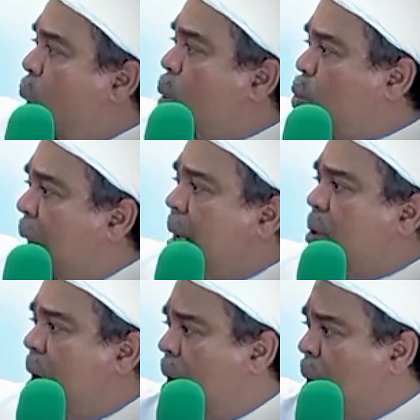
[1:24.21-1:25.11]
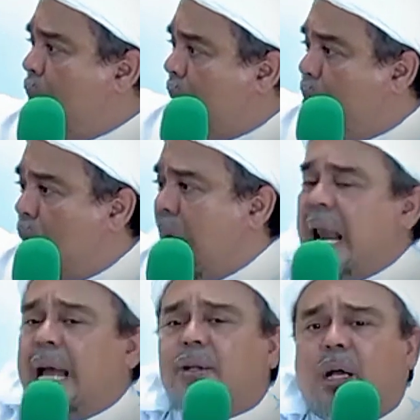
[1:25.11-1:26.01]
ontaknya,
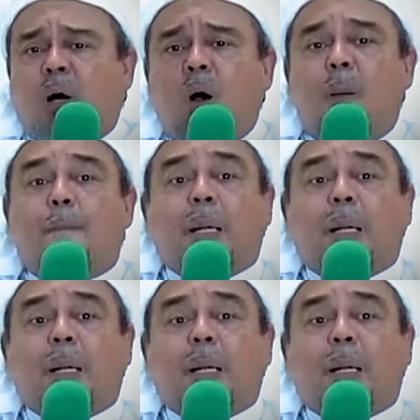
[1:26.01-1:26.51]
perbekalannya,